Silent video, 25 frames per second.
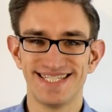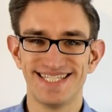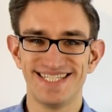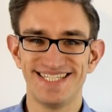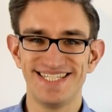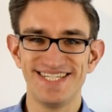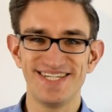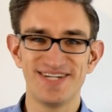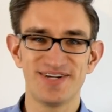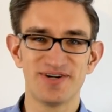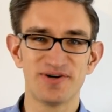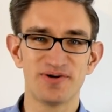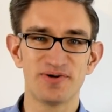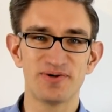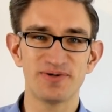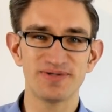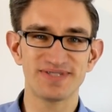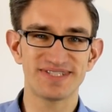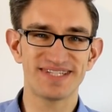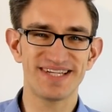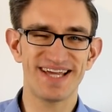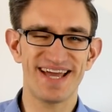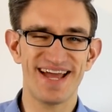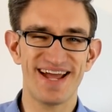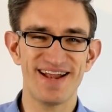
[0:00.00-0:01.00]
Die
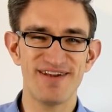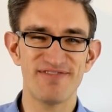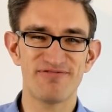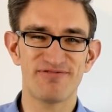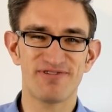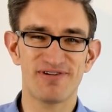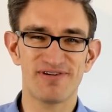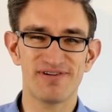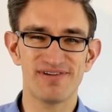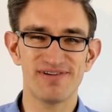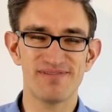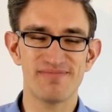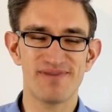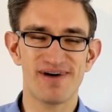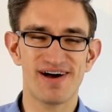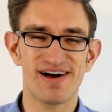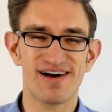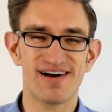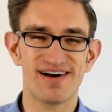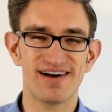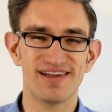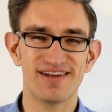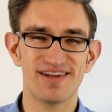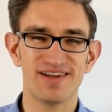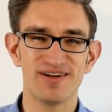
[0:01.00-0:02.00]
große
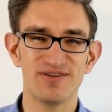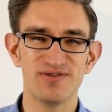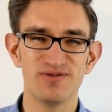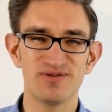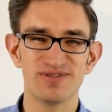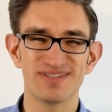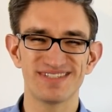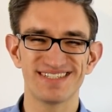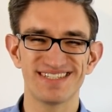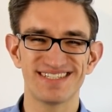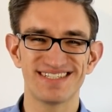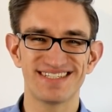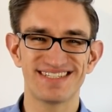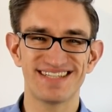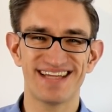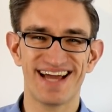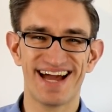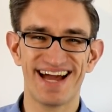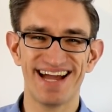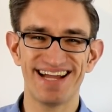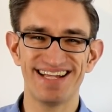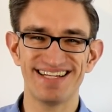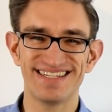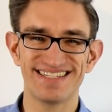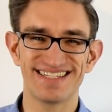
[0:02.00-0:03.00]
LVMH-Analyse
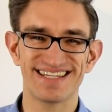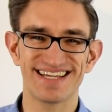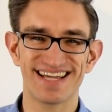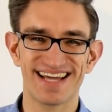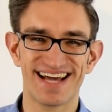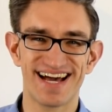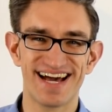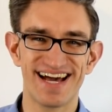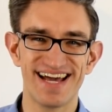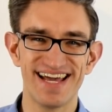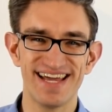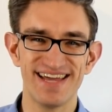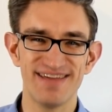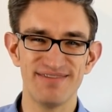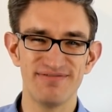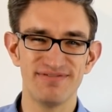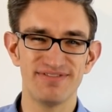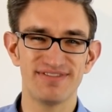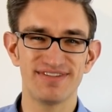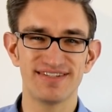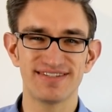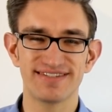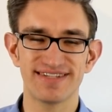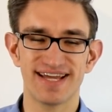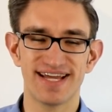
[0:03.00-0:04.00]
Teil 3. Wie
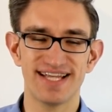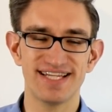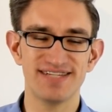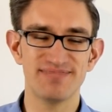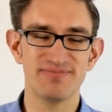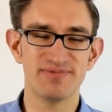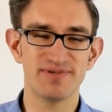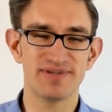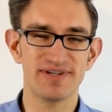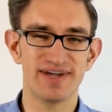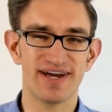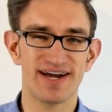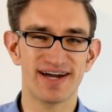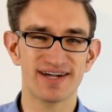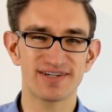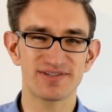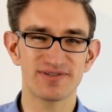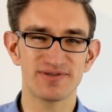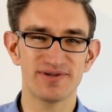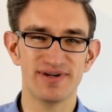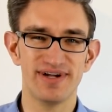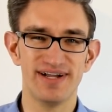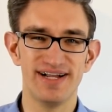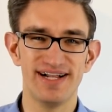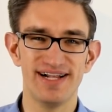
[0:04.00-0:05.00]
sieht es eigentlich mit der
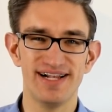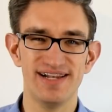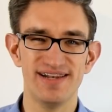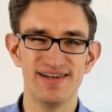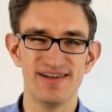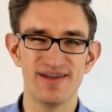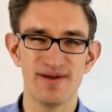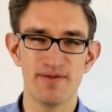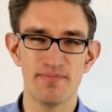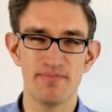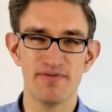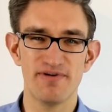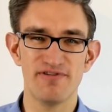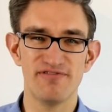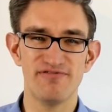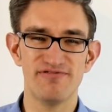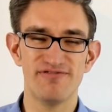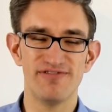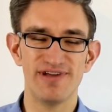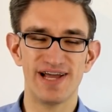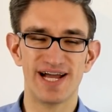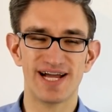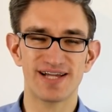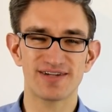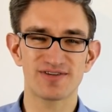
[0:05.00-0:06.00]
aktuellen
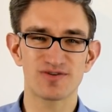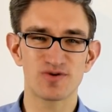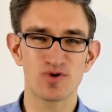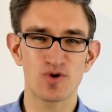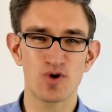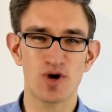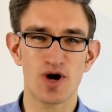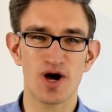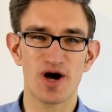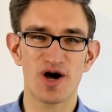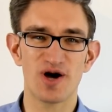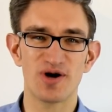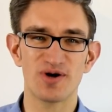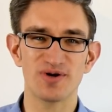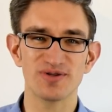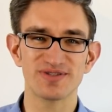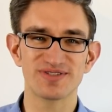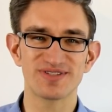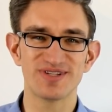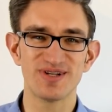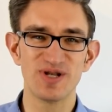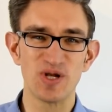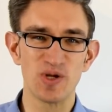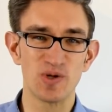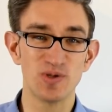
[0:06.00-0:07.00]
Bewertung
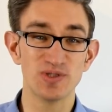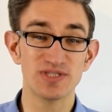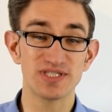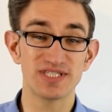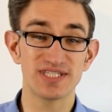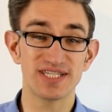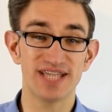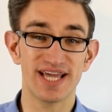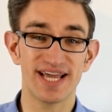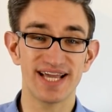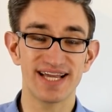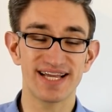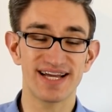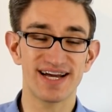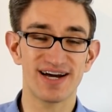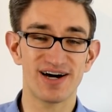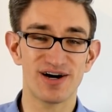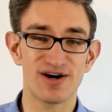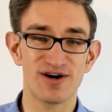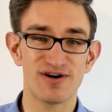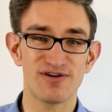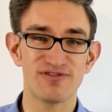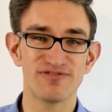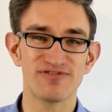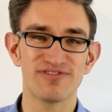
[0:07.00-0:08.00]
aus? Lohnt sich ein
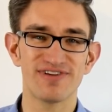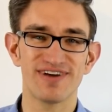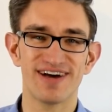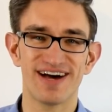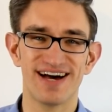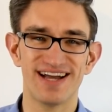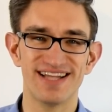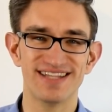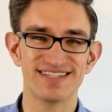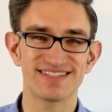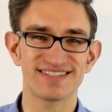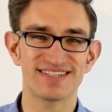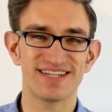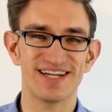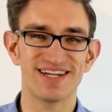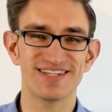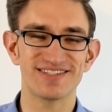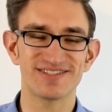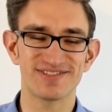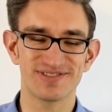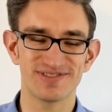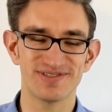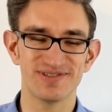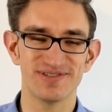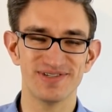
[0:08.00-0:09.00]
Kauf? Alles
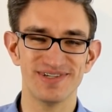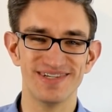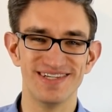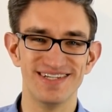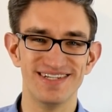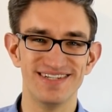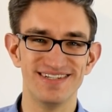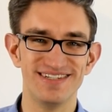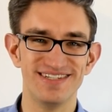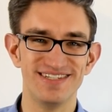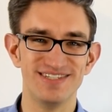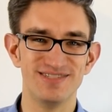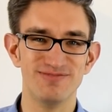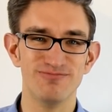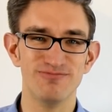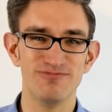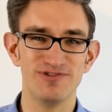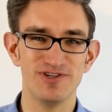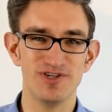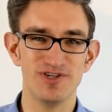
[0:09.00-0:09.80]
dazu in diesem